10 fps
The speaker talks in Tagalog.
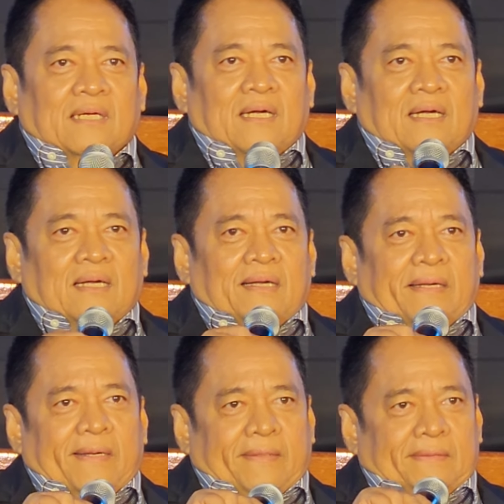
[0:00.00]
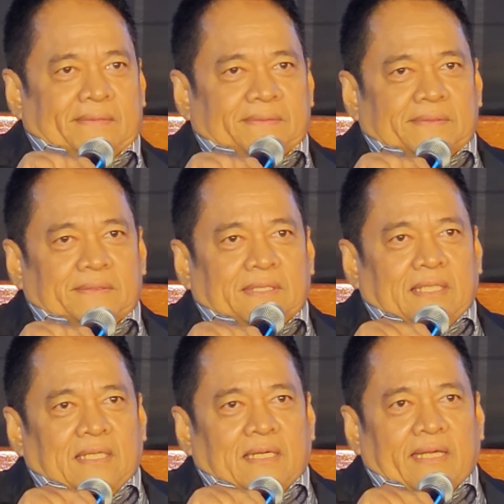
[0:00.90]
Uh, ah,
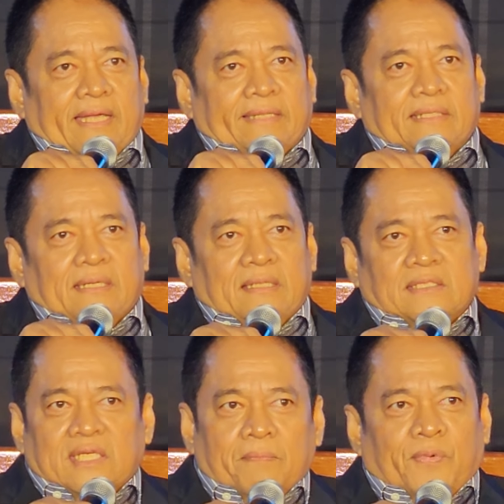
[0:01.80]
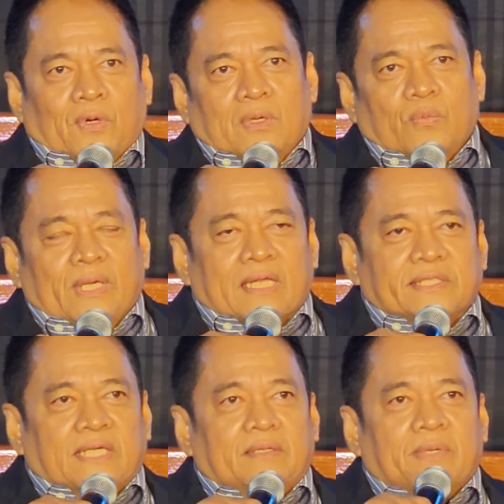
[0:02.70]
and in simple, we are
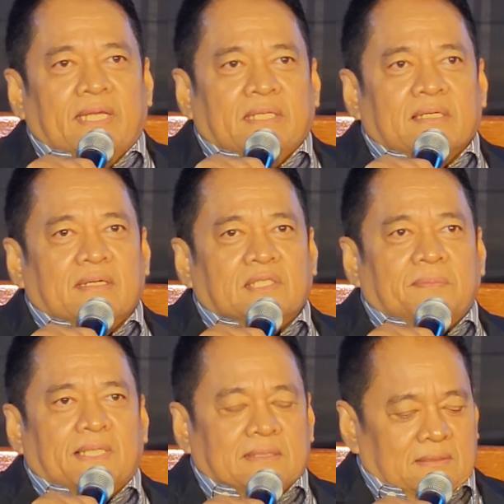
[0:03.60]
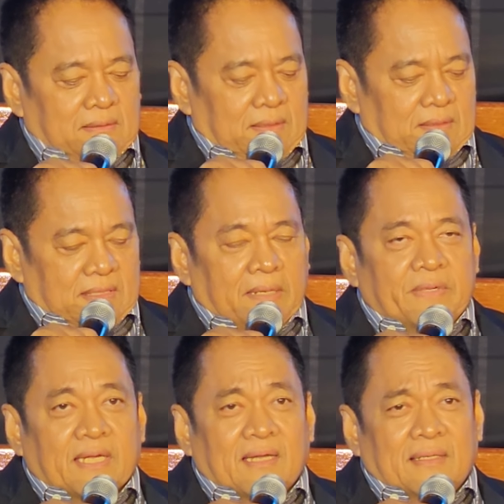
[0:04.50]
celebrating Christmas.
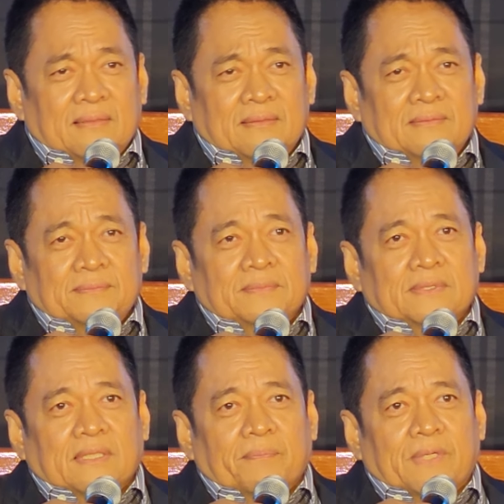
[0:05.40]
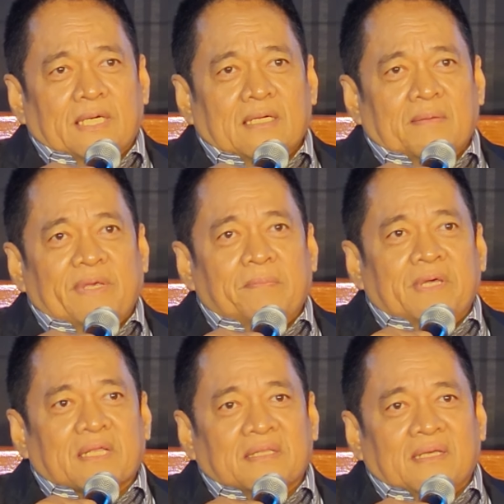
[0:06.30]
Sabi nga, pag uh, may
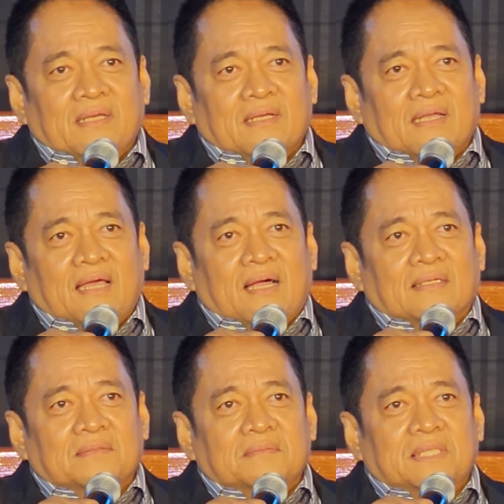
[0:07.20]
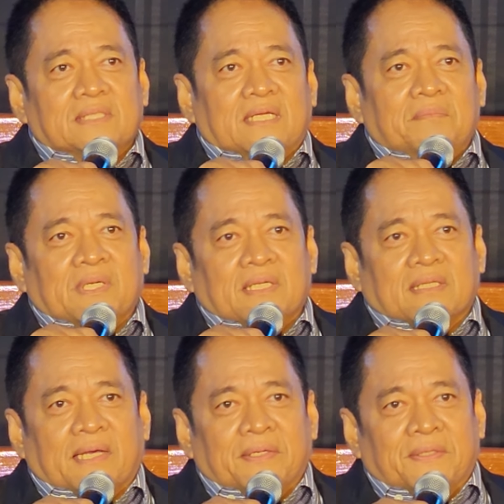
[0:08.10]
birthday, kailangan
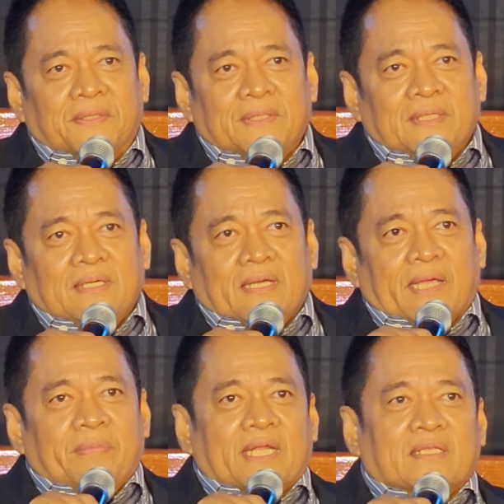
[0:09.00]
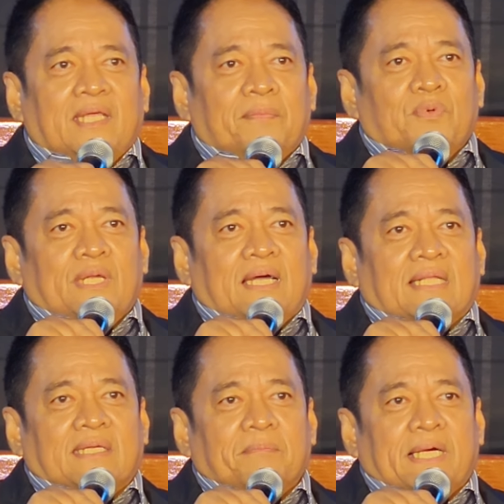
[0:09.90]
mag-celebrate tayo. Eh, birthday po ng
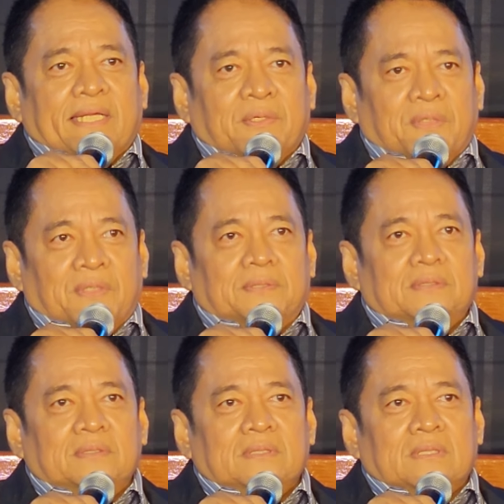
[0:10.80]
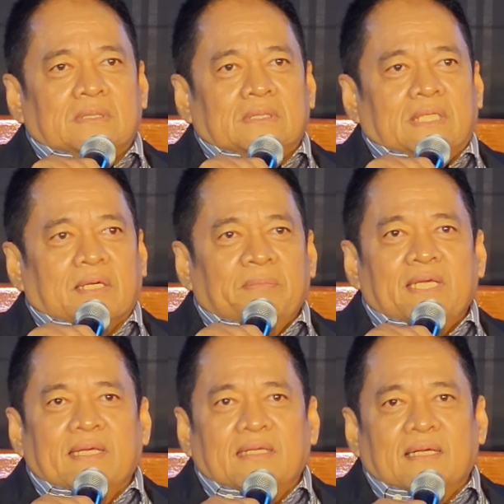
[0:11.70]
ating Panginoon na
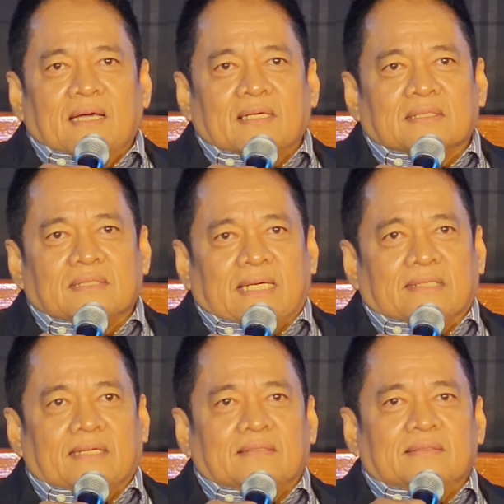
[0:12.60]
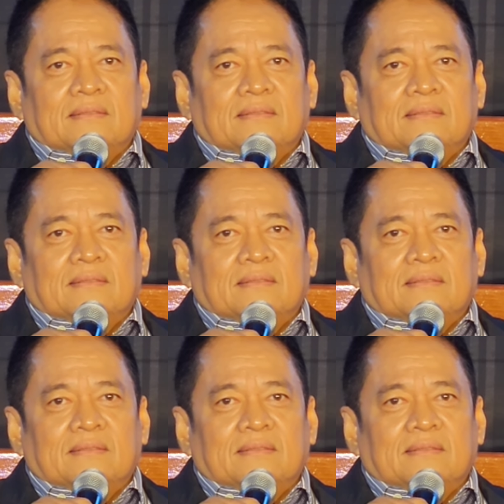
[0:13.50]
nagbigay ng lakas sa atin.